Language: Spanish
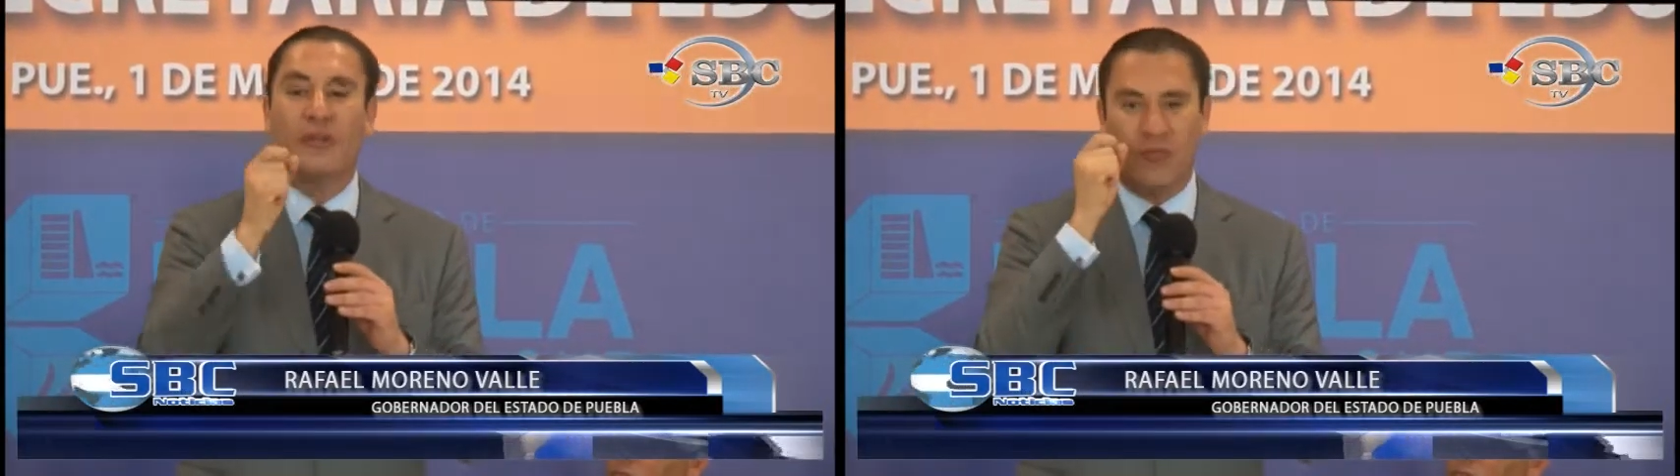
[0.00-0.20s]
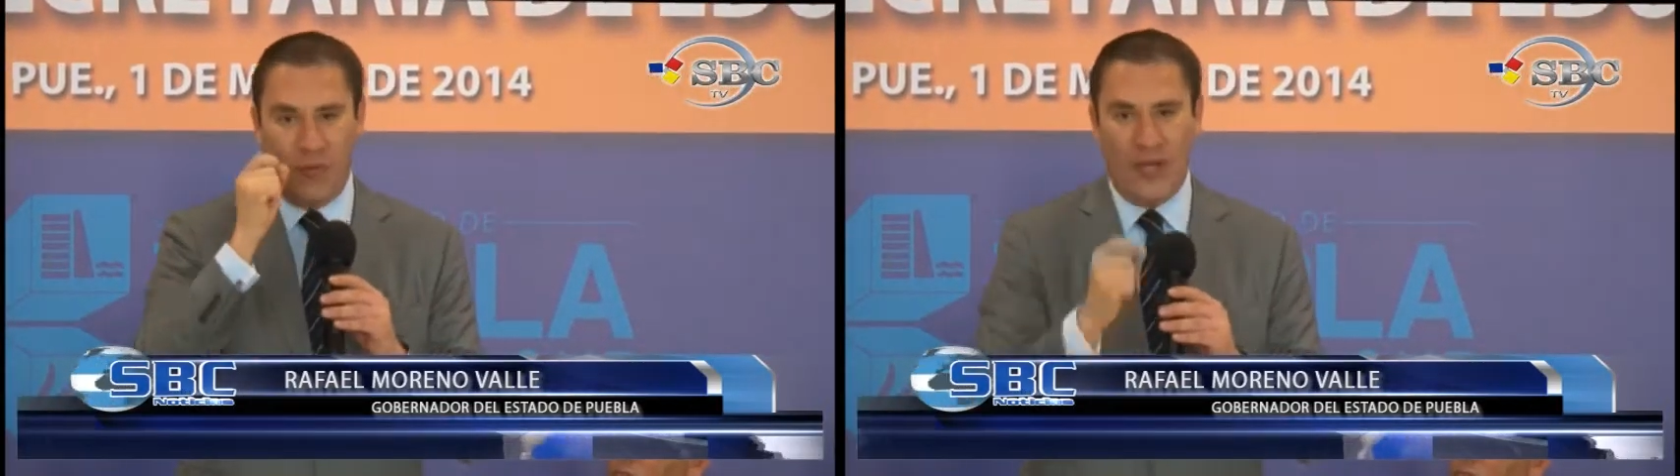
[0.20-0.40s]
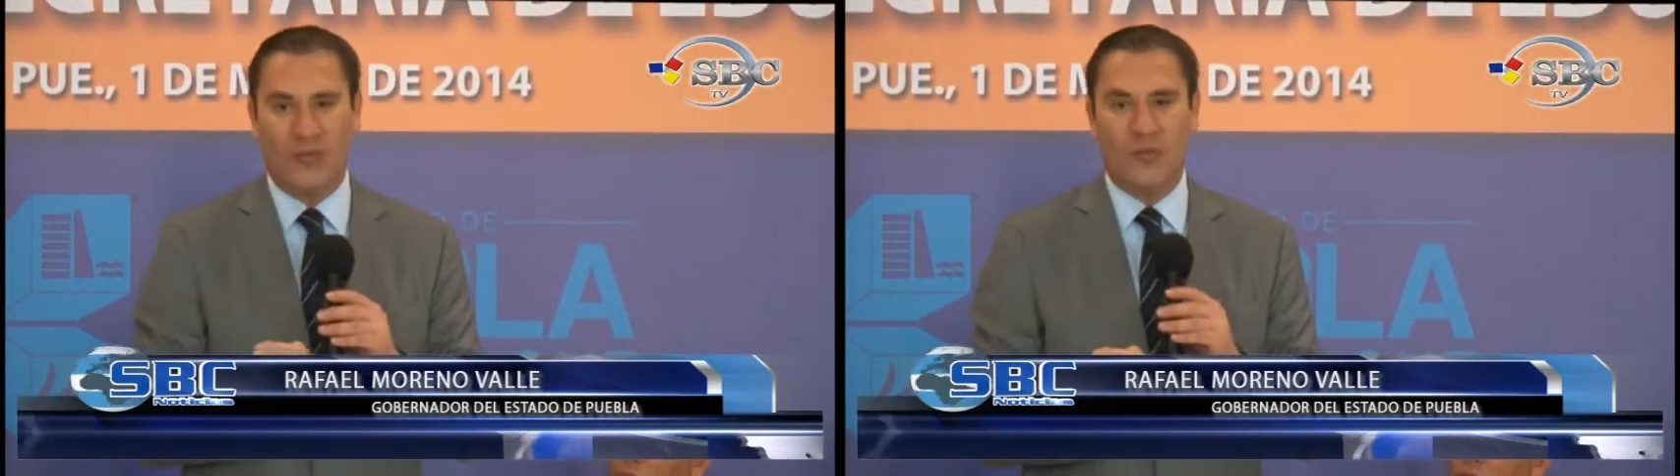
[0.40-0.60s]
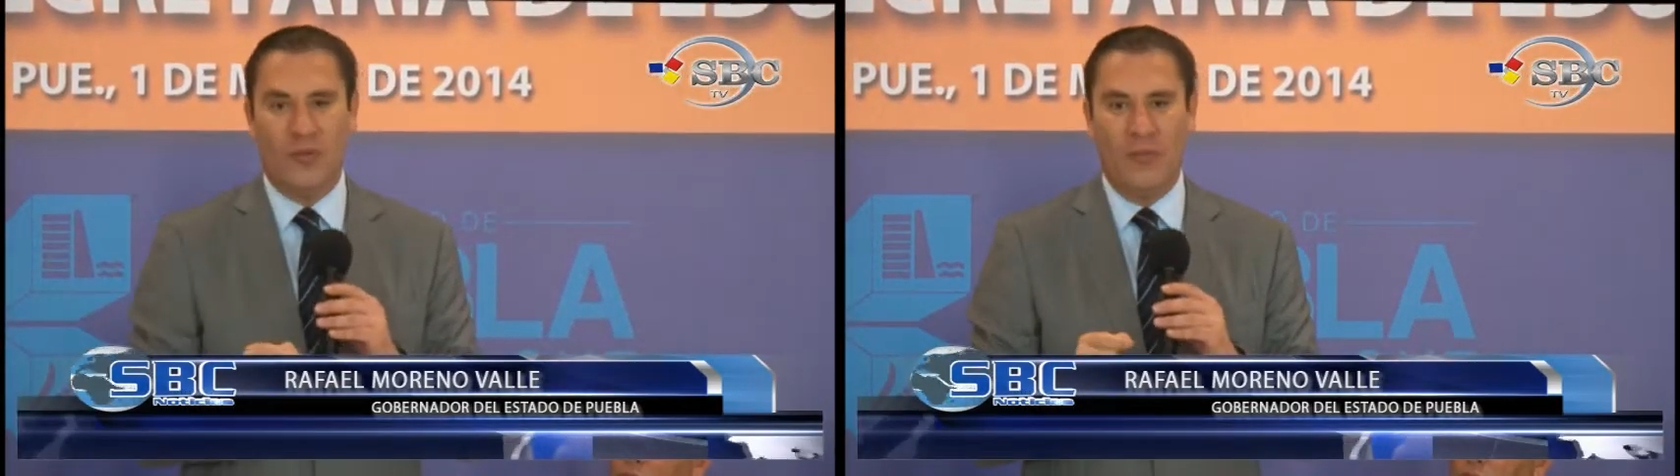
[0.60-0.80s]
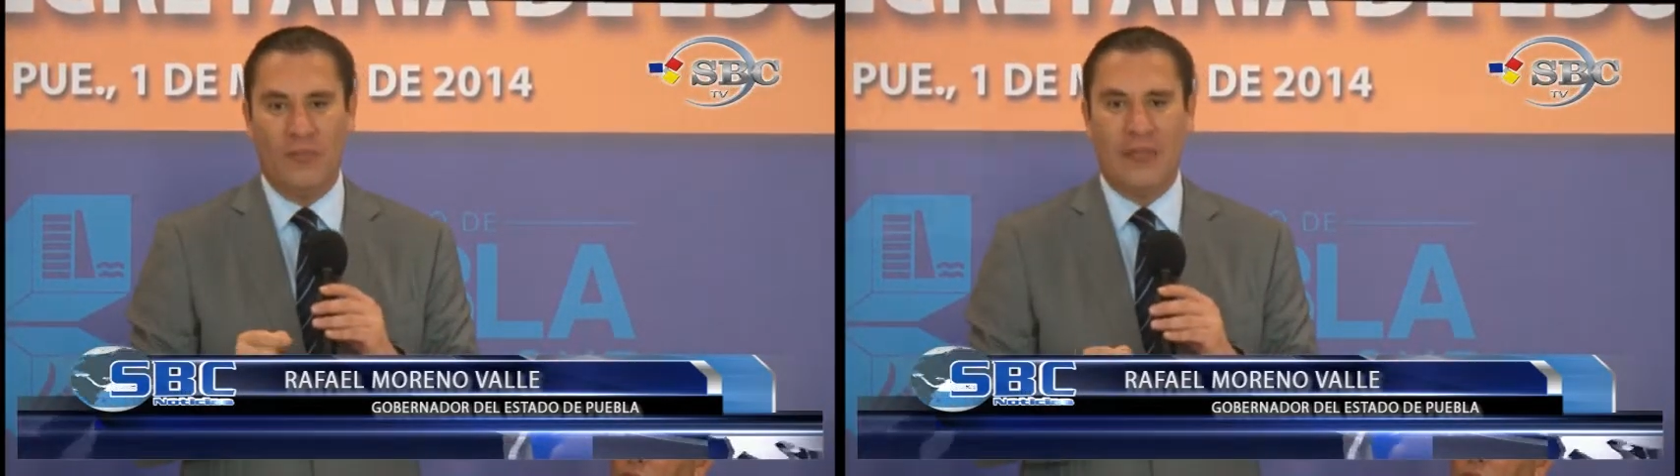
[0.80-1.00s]
esfuerzo
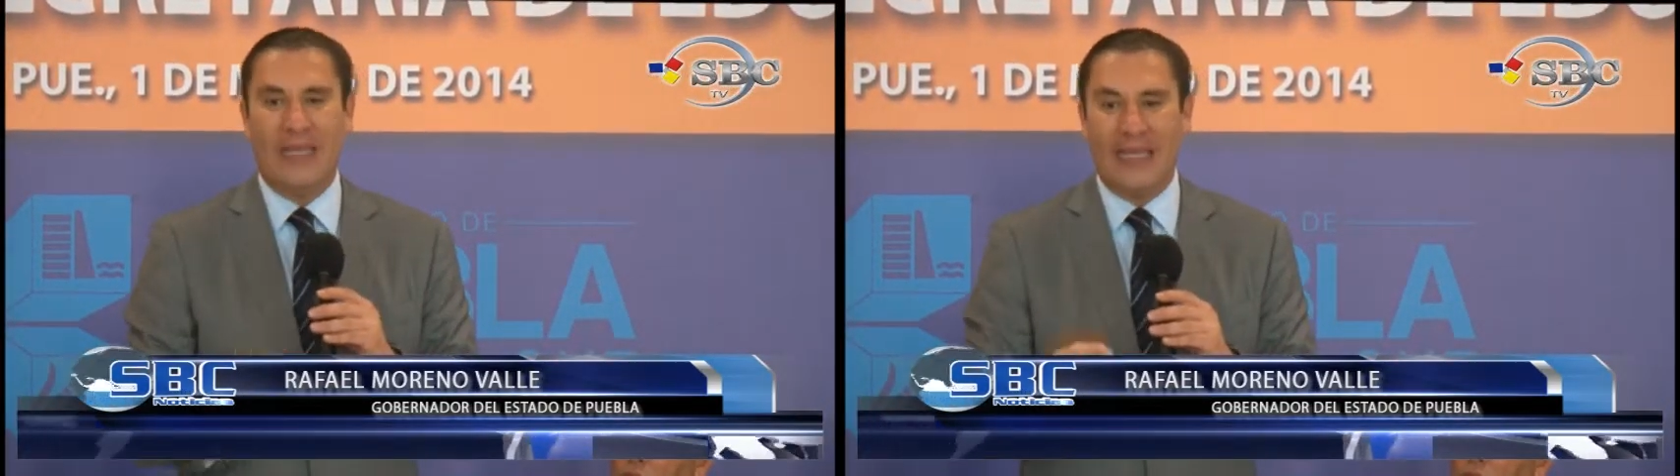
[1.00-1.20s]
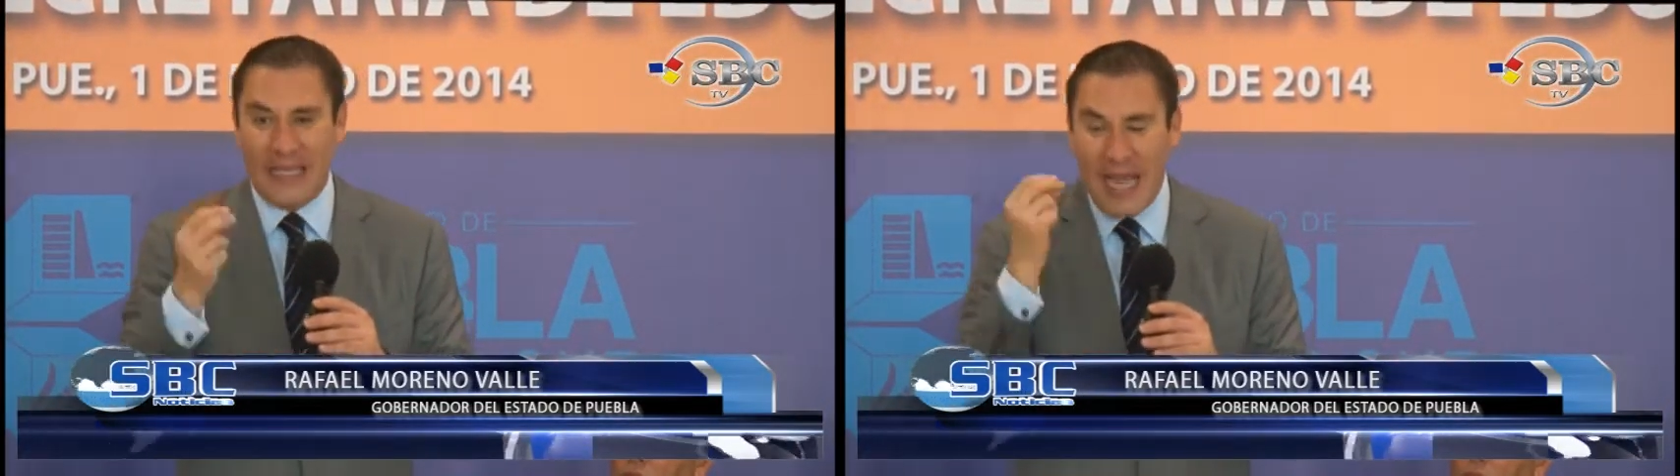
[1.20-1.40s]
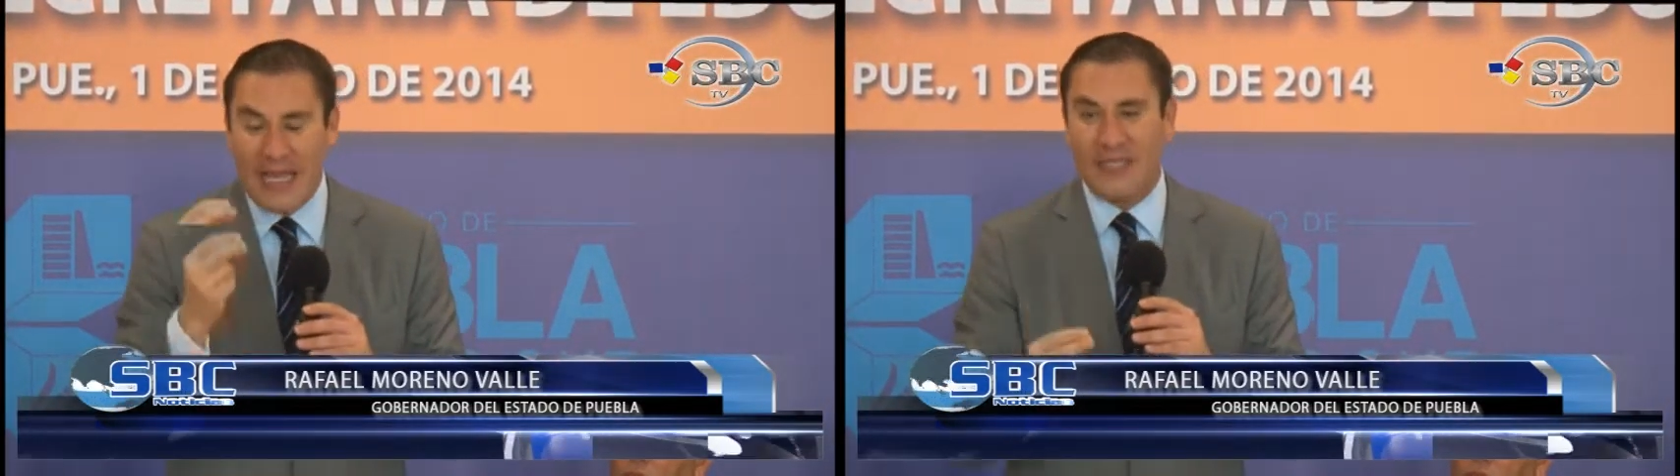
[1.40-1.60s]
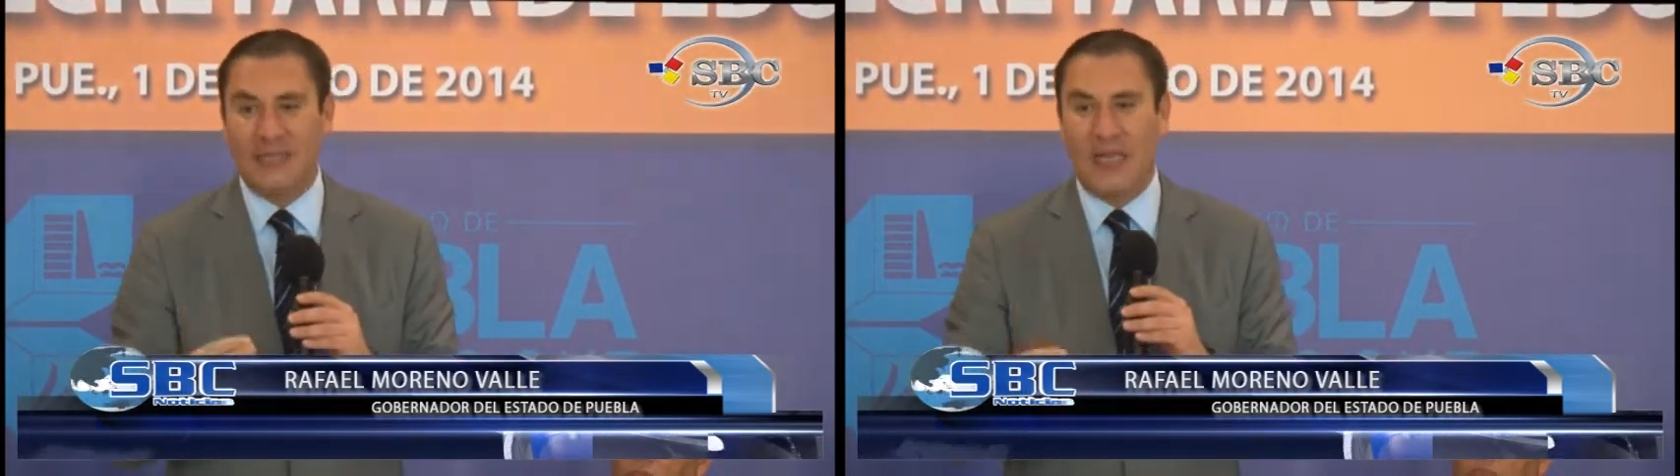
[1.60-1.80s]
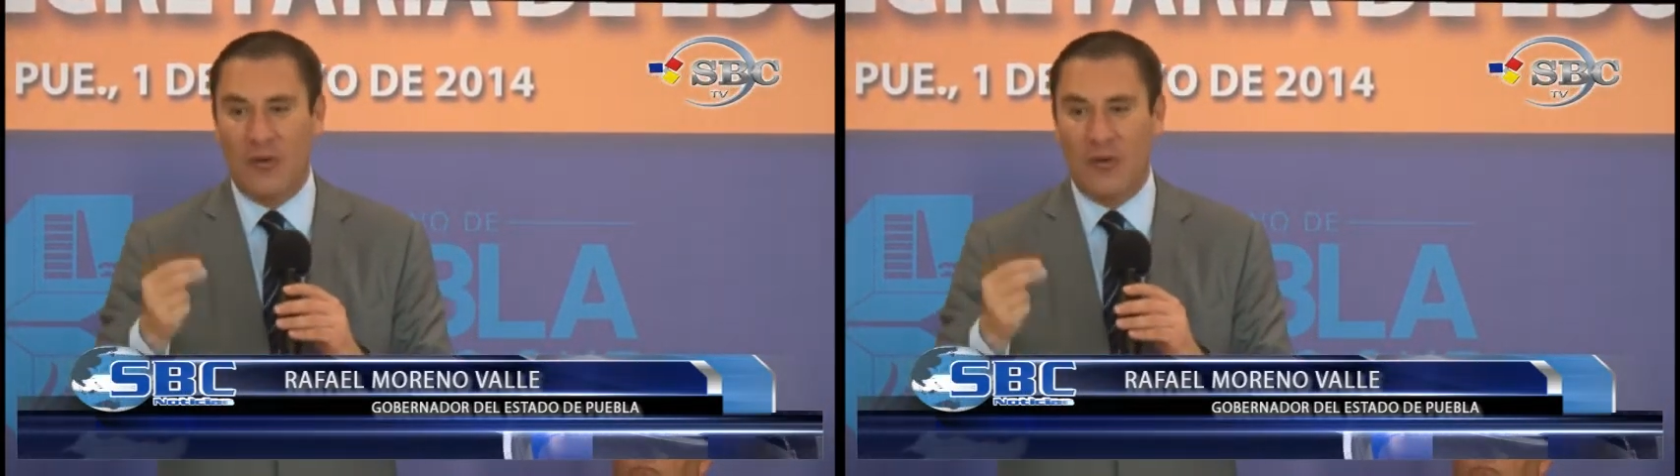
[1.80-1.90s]
y gracias a